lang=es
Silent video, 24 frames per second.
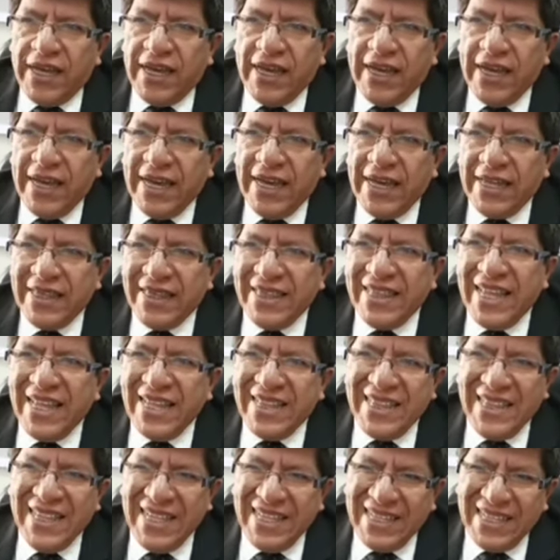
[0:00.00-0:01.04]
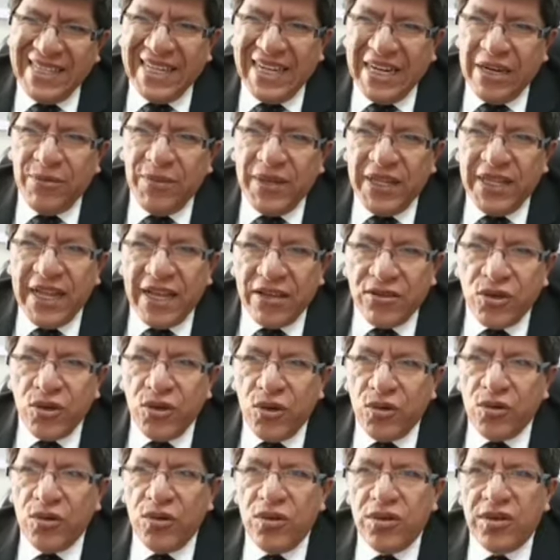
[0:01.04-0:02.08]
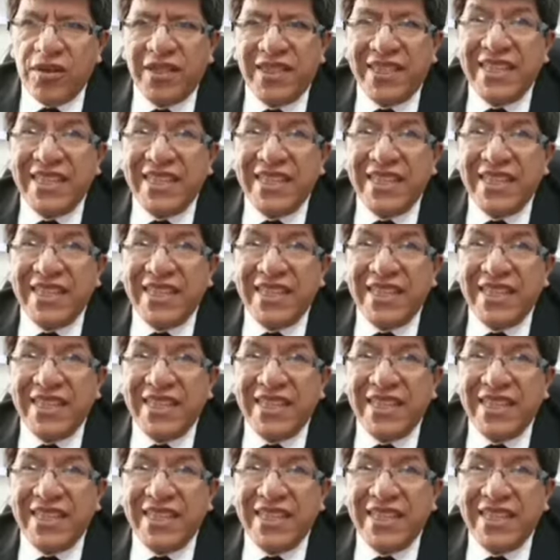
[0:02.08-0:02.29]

de discriminación,